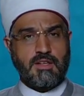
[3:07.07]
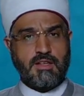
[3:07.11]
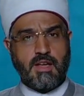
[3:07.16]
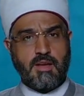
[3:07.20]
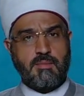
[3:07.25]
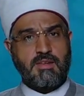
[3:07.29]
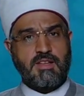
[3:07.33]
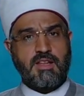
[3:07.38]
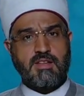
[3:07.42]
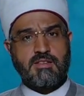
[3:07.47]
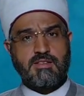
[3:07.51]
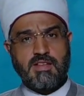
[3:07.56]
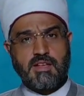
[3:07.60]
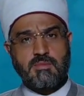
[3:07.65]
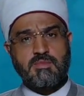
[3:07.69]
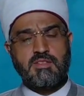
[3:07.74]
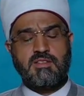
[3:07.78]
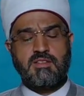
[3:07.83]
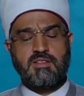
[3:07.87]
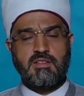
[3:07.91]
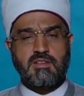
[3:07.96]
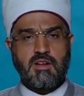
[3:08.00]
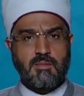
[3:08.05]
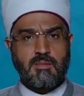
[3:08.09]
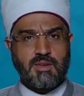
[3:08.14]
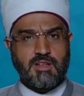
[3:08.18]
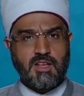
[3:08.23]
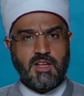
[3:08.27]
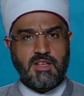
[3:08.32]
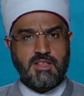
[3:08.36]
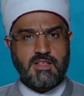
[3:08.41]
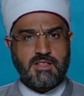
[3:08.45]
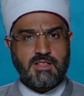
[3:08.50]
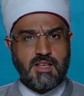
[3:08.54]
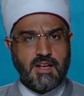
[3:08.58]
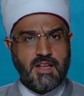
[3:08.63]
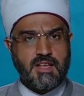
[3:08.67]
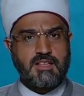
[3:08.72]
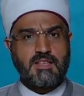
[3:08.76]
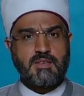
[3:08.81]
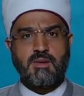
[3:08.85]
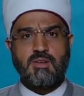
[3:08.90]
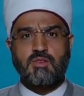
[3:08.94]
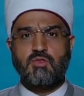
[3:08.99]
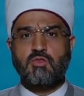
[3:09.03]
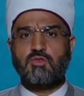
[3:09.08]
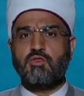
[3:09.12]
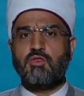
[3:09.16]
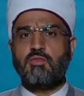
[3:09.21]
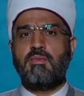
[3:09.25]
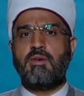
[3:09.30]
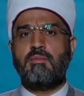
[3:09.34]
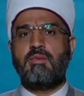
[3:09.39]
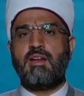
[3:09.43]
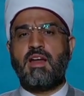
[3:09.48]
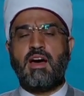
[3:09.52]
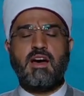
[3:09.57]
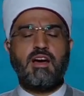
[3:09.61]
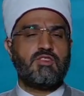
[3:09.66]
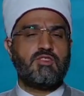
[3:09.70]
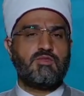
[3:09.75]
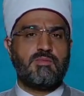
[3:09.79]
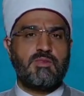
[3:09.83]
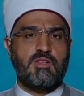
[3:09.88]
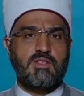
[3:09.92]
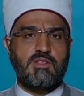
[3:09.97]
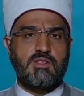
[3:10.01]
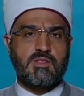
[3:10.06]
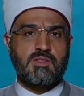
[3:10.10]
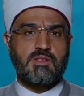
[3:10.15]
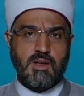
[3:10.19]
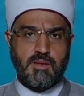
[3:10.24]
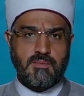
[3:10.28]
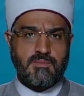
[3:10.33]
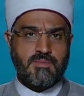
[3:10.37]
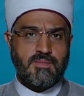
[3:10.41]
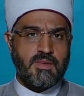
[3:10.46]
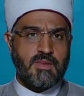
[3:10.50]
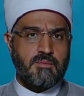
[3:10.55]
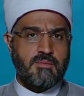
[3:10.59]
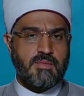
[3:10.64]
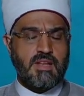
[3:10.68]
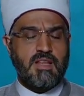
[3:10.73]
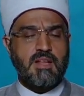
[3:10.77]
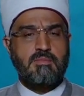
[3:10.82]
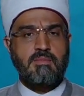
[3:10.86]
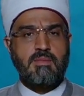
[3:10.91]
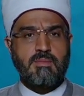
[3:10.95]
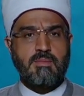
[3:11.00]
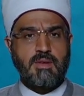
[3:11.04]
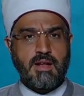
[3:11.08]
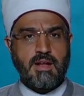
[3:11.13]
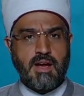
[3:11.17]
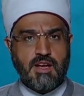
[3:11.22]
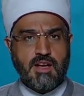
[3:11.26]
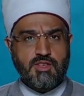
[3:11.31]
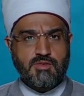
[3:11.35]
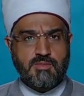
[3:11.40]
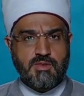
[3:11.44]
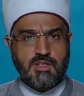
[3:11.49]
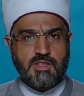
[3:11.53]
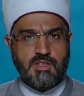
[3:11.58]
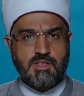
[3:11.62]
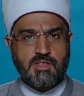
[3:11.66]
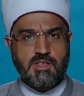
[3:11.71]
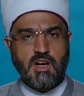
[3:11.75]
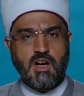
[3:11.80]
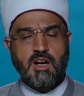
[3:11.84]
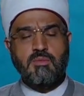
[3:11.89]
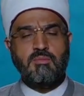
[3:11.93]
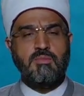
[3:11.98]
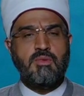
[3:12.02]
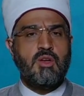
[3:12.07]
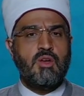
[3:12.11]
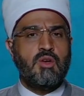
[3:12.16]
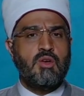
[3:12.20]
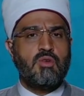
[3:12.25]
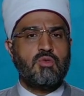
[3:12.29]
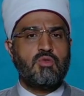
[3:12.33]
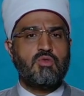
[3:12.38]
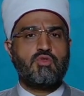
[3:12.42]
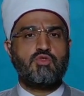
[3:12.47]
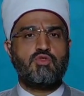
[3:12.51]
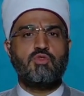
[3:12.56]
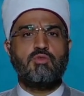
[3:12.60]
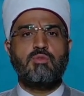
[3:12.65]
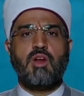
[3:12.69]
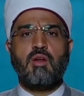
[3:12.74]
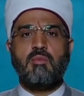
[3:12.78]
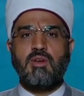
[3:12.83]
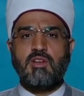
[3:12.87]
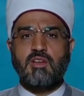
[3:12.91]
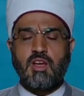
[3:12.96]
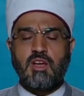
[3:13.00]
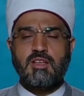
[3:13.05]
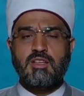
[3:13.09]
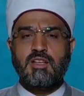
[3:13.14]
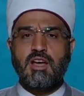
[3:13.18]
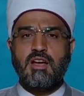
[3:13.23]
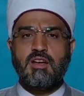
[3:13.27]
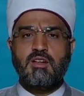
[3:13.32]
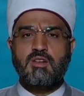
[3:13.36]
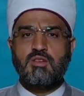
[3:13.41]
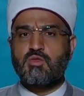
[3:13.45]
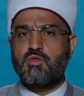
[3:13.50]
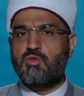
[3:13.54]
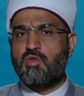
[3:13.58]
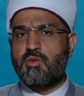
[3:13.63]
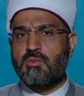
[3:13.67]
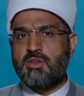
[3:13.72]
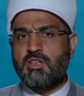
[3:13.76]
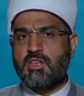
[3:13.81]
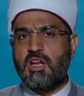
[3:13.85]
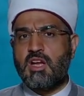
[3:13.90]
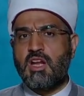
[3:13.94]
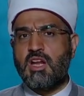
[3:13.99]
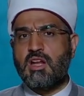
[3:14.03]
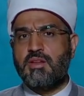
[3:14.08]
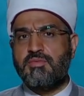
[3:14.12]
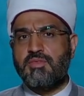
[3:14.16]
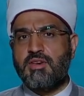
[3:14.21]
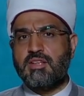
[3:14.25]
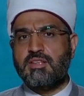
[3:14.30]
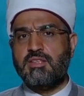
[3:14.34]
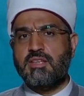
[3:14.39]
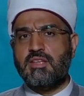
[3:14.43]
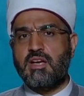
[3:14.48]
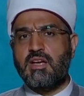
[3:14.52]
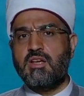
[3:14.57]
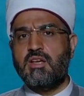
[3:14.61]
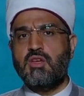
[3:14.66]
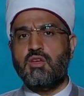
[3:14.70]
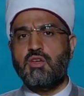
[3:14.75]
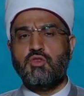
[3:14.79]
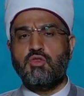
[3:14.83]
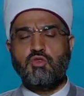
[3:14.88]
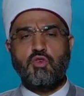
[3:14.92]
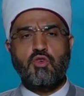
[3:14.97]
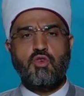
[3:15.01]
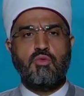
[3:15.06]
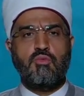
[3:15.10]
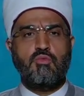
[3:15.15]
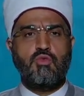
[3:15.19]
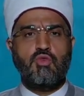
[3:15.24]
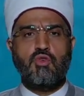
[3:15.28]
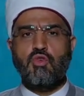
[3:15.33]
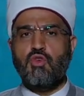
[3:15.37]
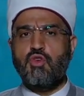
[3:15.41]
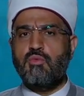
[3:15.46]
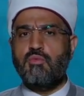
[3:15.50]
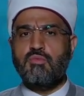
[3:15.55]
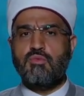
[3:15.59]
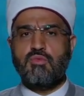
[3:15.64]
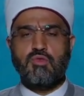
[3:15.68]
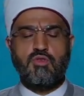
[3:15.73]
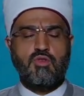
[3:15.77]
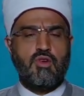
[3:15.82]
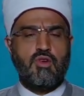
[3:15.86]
ان هي بدل صامت رمضان السنه دي بقى الدكتور ما منعهاش من الصيام بدل ما منعهاش من الصيام تصوم رمضان تمام. ده رمضان اللي فات ده يوم ويوم